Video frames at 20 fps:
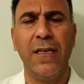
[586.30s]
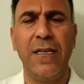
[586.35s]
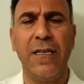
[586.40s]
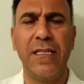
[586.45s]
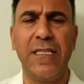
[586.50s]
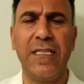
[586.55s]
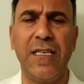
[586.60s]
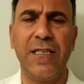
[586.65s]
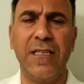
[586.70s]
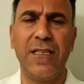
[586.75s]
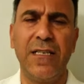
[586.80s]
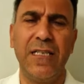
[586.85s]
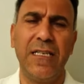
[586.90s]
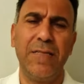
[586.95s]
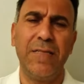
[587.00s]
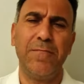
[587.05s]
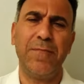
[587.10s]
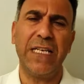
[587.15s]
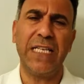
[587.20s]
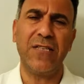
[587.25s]

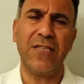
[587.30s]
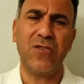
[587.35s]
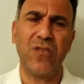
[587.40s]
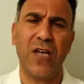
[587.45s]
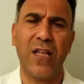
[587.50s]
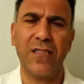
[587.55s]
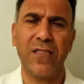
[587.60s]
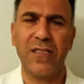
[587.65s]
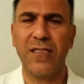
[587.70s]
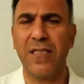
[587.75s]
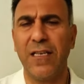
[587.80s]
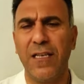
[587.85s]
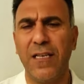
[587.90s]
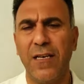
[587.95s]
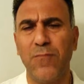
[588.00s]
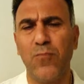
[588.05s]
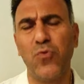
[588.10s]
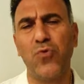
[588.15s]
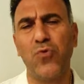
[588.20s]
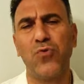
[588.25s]
Deri bilinç altında
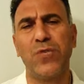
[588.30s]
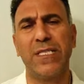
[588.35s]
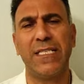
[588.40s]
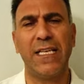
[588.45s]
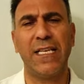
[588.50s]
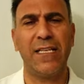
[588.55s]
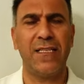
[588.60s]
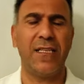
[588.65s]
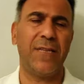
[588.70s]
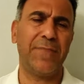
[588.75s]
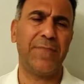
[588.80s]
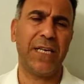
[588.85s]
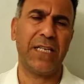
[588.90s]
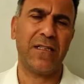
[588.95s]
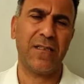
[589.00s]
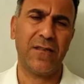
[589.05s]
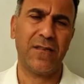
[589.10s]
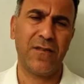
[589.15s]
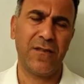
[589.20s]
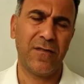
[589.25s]
mucize
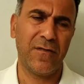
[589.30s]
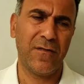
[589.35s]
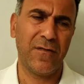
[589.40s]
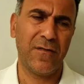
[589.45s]
demektir.